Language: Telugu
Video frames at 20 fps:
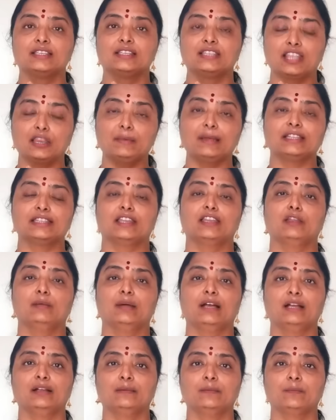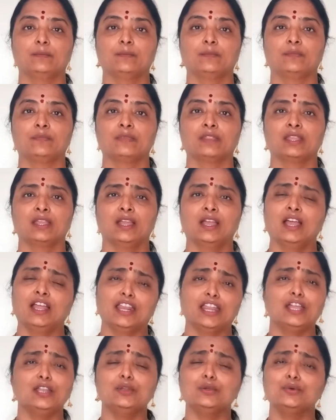శ్రీమంత నమ
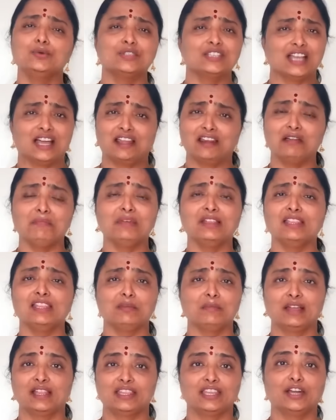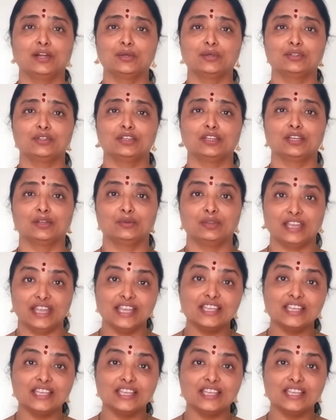నన్ను చాలా మంది మధ్య అడుగుతున్నారు